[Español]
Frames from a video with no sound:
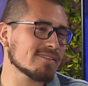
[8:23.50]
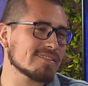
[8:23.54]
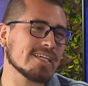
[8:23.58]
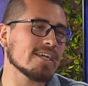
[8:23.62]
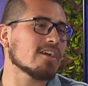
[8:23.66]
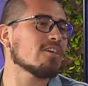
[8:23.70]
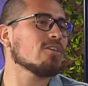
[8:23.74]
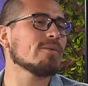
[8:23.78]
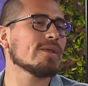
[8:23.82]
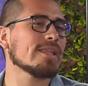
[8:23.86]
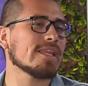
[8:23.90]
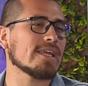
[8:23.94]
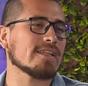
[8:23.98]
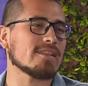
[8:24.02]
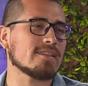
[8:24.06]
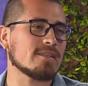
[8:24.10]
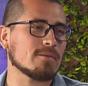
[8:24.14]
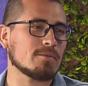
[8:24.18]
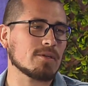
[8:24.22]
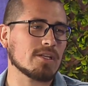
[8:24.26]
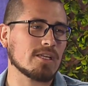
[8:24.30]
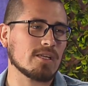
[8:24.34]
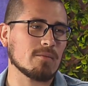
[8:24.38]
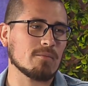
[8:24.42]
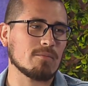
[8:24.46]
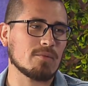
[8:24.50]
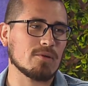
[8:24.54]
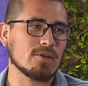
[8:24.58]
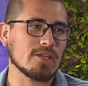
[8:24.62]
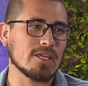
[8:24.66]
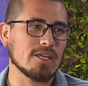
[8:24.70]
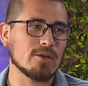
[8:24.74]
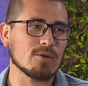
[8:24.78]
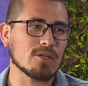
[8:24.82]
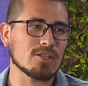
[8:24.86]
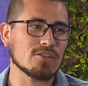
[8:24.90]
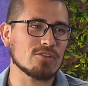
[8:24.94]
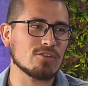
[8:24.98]
100 comediantes, por ejemplo.
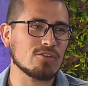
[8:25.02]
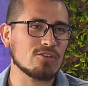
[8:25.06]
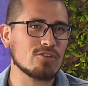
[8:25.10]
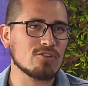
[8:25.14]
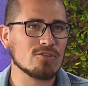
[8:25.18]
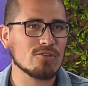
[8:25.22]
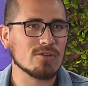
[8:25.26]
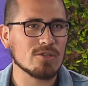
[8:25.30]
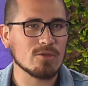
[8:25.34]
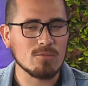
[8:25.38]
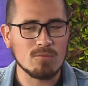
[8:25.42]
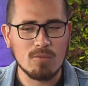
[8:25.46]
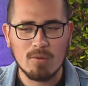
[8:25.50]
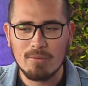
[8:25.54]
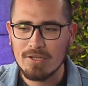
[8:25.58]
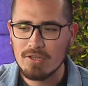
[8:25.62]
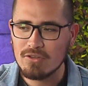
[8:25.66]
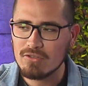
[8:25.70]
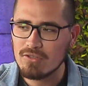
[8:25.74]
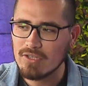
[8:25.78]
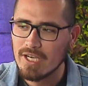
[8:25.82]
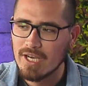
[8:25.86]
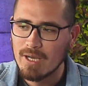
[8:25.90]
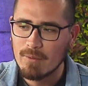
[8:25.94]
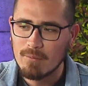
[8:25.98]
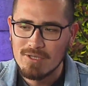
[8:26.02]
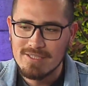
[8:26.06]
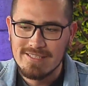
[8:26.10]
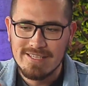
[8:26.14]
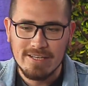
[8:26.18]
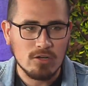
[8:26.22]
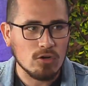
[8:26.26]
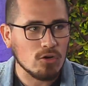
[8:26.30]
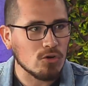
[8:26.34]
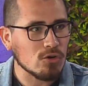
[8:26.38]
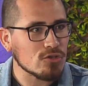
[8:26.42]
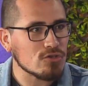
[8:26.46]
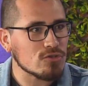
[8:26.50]
Y cuando yo, en un momento llegamos a
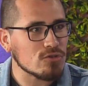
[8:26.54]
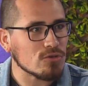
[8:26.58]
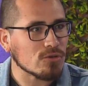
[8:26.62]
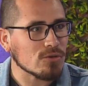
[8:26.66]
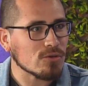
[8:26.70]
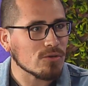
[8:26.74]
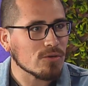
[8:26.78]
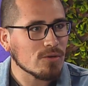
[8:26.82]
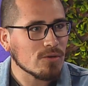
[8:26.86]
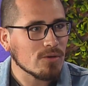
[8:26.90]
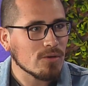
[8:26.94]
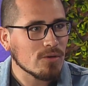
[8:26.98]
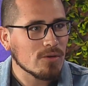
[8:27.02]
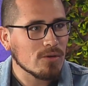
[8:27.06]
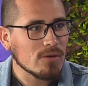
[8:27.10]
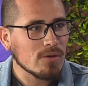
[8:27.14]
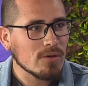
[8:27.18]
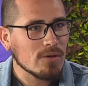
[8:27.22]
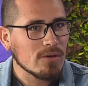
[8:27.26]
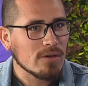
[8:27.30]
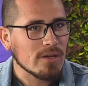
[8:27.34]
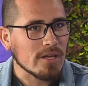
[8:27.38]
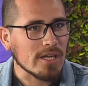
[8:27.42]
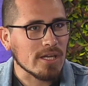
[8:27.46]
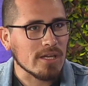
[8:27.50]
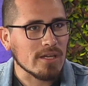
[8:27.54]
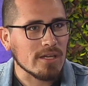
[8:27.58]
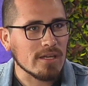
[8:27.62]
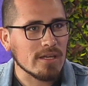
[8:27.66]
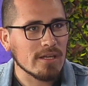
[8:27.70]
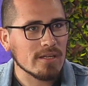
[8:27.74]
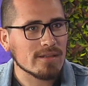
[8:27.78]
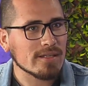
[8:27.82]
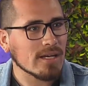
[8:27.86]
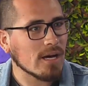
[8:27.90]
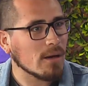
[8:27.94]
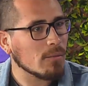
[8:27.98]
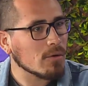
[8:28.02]
ser 8 y
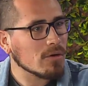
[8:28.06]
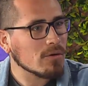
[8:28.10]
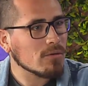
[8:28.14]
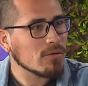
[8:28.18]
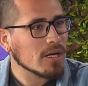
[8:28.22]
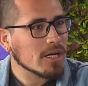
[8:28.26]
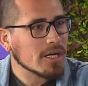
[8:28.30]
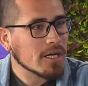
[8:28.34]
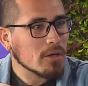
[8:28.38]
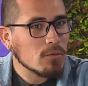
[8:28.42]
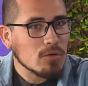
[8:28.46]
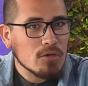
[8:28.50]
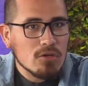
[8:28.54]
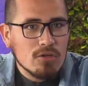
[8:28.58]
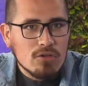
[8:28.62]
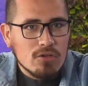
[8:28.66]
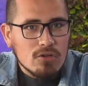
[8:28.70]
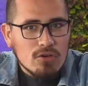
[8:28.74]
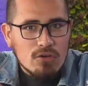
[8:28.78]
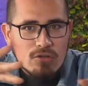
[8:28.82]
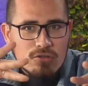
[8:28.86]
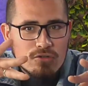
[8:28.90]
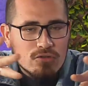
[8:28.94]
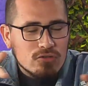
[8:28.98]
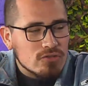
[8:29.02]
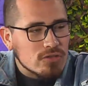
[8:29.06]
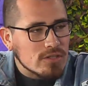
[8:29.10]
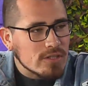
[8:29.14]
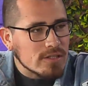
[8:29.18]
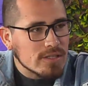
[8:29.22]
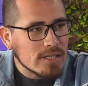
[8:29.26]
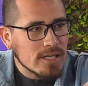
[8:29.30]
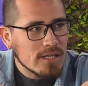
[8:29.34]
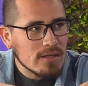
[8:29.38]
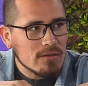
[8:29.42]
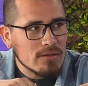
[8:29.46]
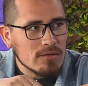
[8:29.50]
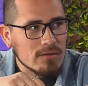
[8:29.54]
estábamos en una reunión los ocho
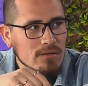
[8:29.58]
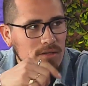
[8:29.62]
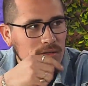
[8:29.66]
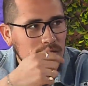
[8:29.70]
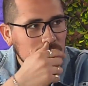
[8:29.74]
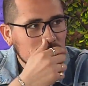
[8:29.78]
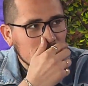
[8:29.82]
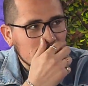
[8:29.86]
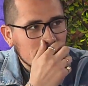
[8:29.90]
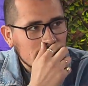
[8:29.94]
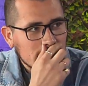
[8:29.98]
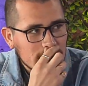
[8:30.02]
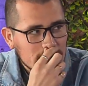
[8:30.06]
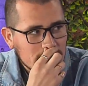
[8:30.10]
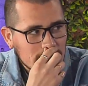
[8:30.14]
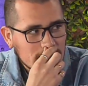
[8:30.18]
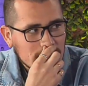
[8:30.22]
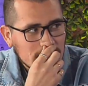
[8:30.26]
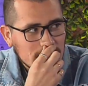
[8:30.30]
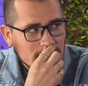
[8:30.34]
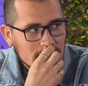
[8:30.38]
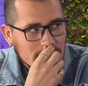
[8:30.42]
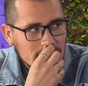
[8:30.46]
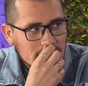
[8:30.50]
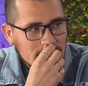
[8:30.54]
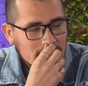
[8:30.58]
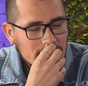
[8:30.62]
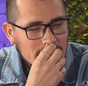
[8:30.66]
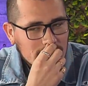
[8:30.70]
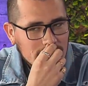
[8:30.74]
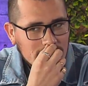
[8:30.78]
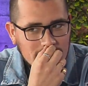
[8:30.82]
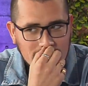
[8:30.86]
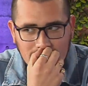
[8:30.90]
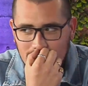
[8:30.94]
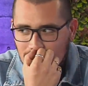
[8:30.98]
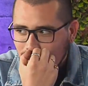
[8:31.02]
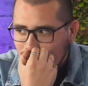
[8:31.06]
sentados y yo dije,
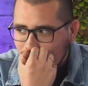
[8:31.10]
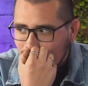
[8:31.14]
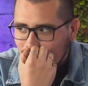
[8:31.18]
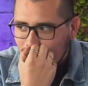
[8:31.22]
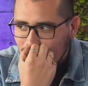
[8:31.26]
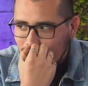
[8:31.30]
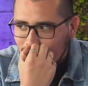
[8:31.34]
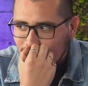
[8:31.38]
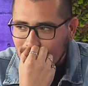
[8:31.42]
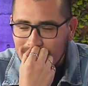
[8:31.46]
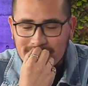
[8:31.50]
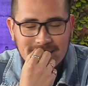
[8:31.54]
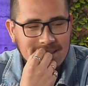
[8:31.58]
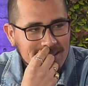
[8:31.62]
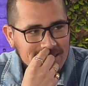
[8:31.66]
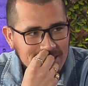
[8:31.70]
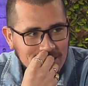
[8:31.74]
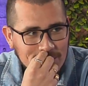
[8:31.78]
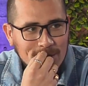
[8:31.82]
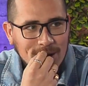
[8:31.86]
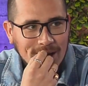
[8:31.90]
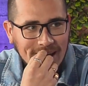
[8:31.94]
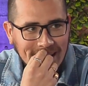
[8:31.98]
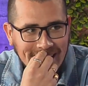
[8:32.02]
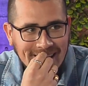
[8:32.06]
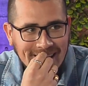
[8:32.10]
parece que se puede.